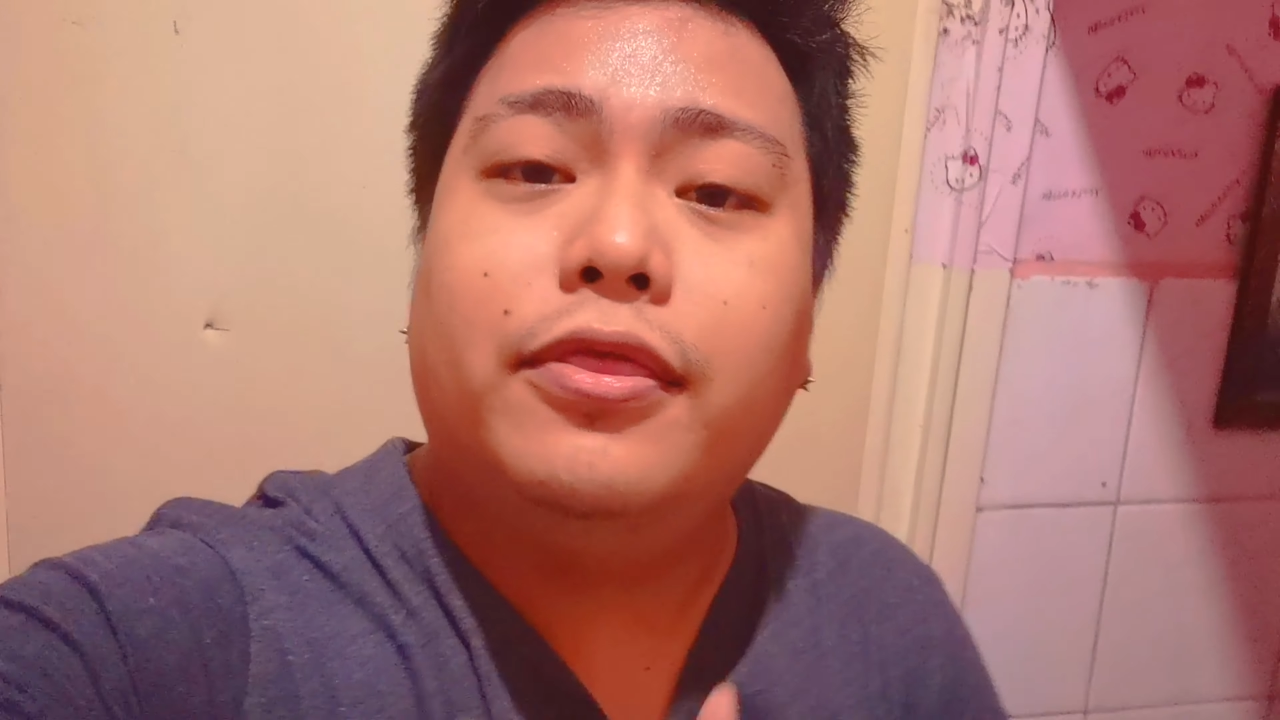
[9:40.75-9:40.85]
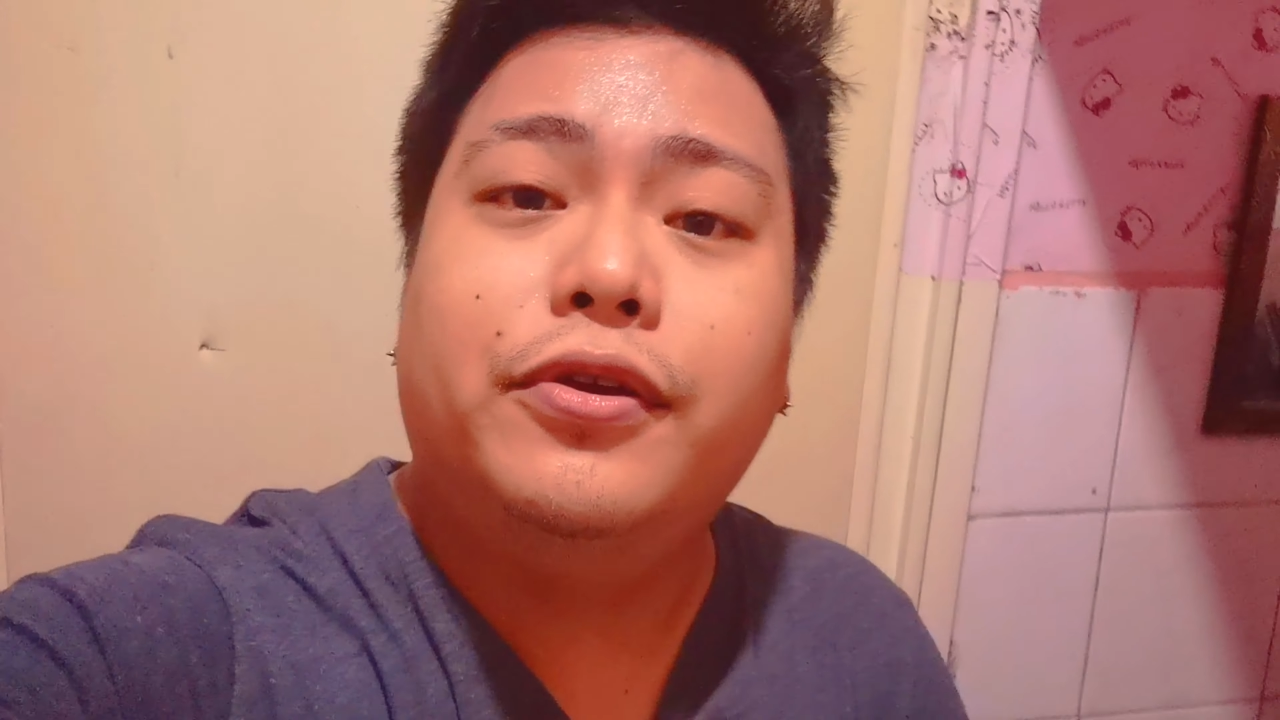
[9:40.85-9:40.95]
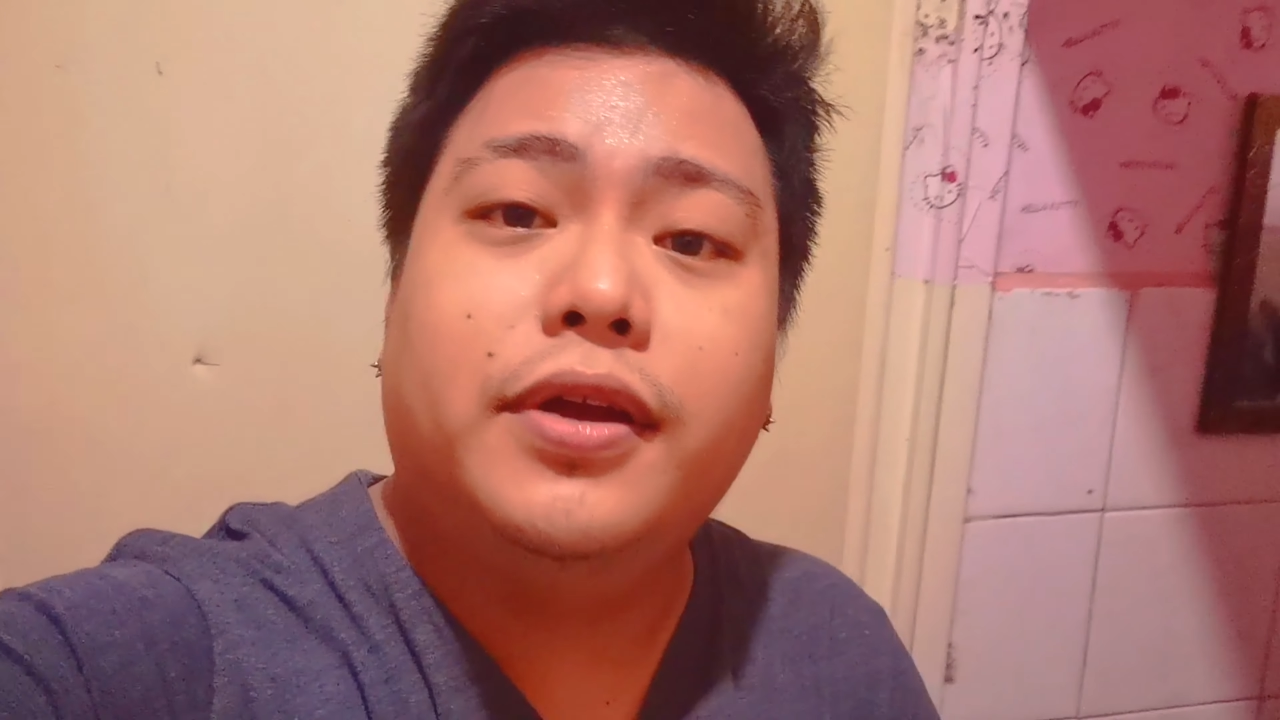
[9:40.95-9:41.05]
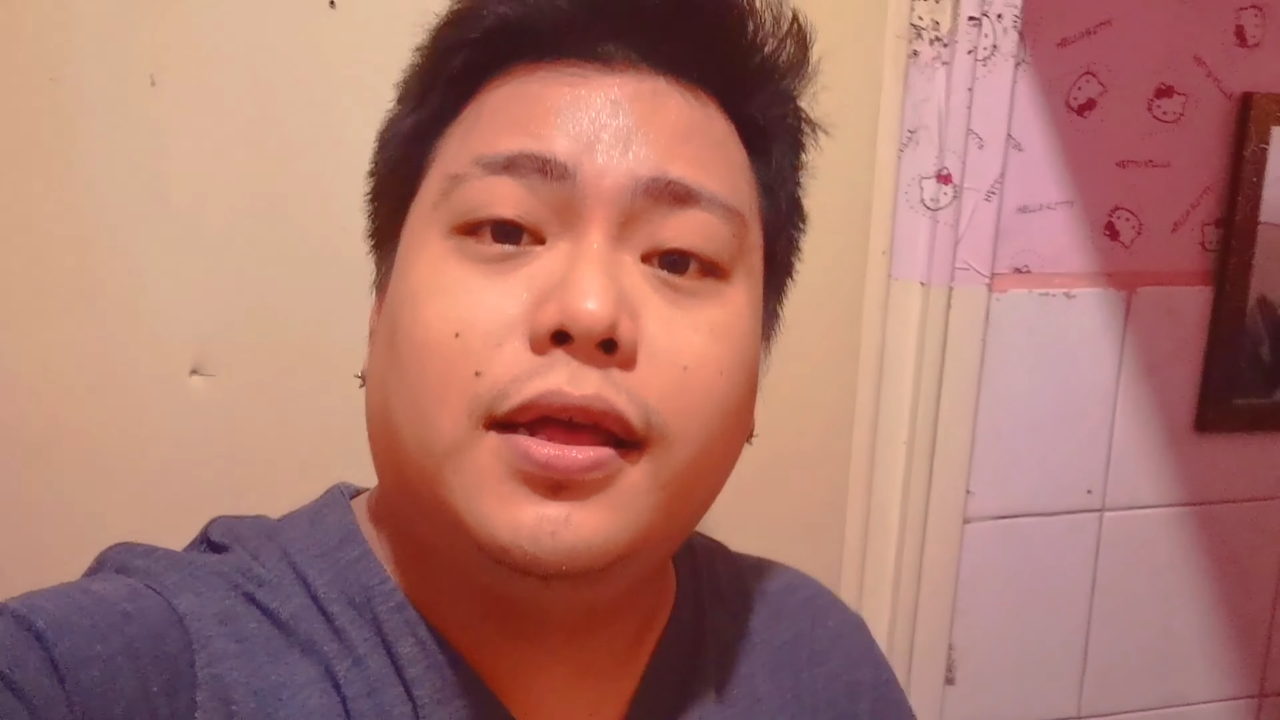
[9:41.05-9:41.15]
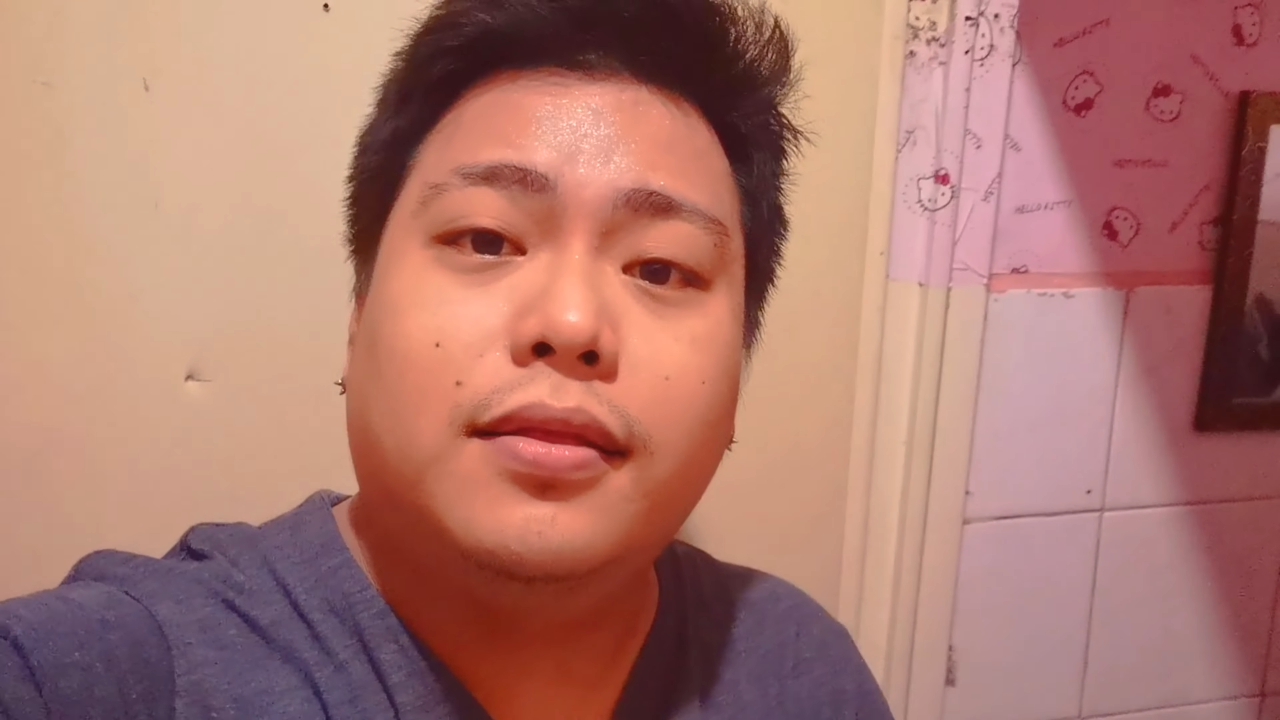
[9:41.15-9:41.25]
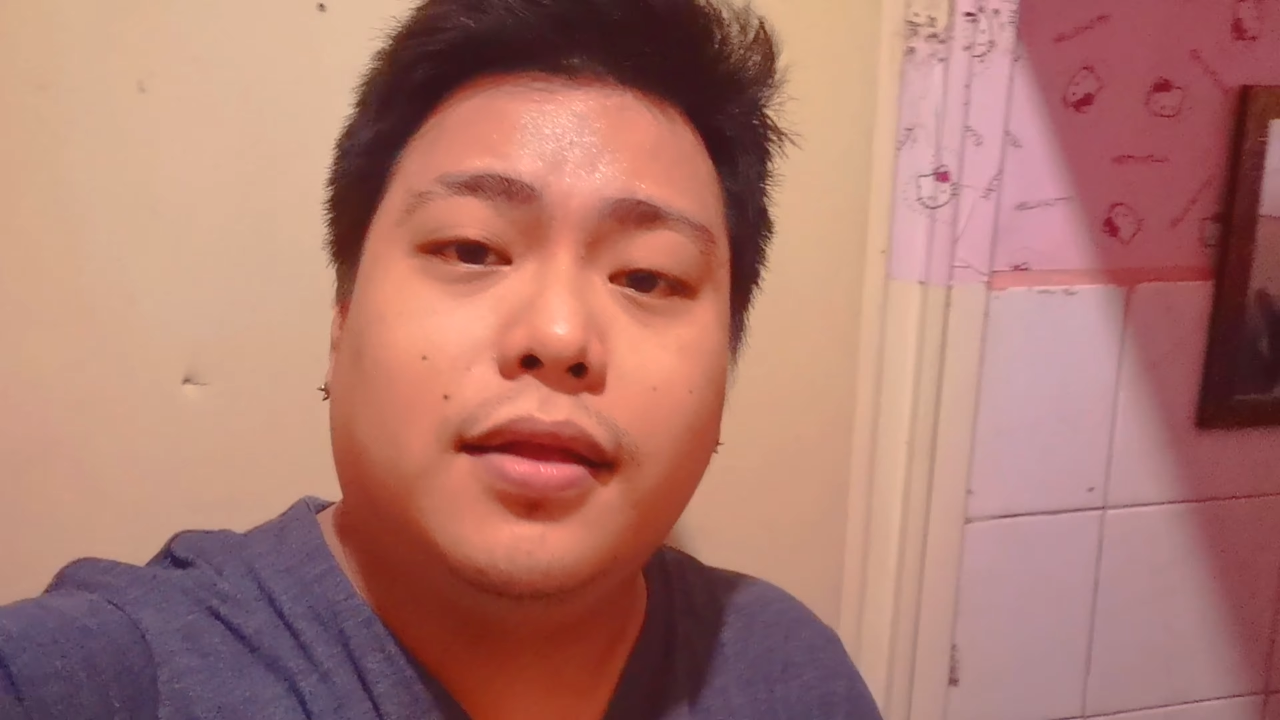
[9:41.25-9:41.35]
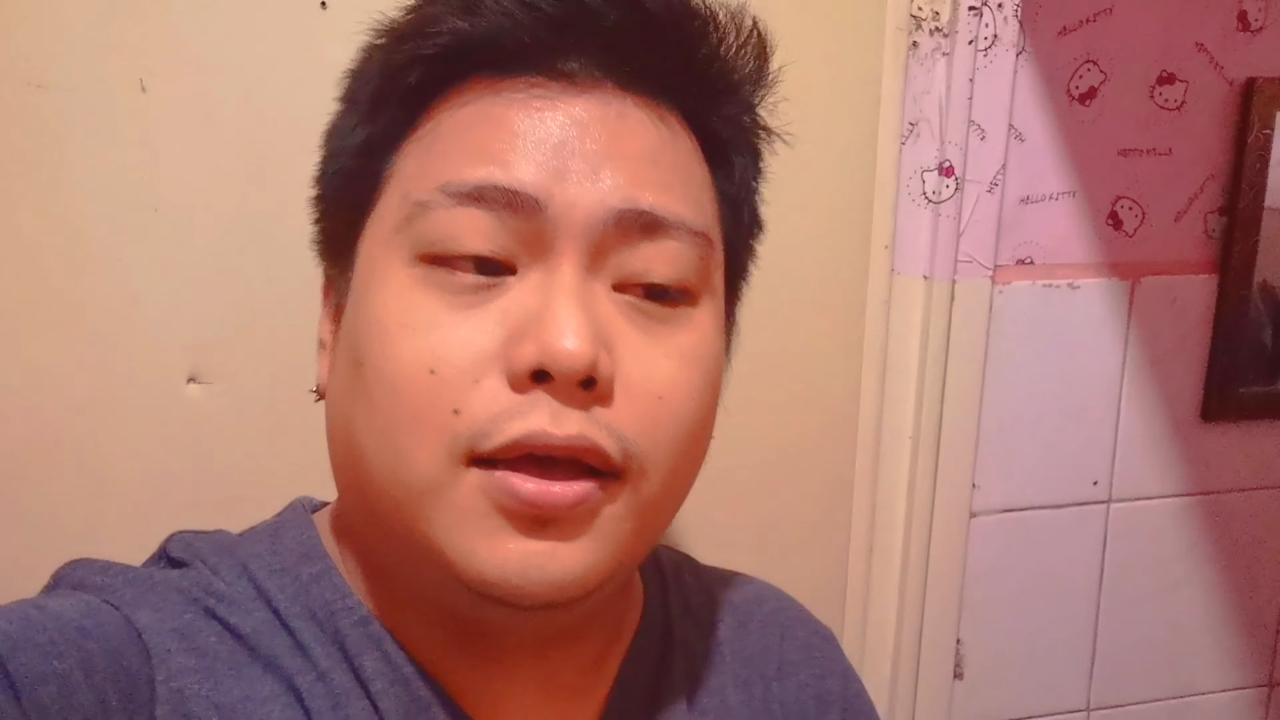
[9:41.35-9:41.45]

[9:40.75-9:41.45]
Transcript: undercut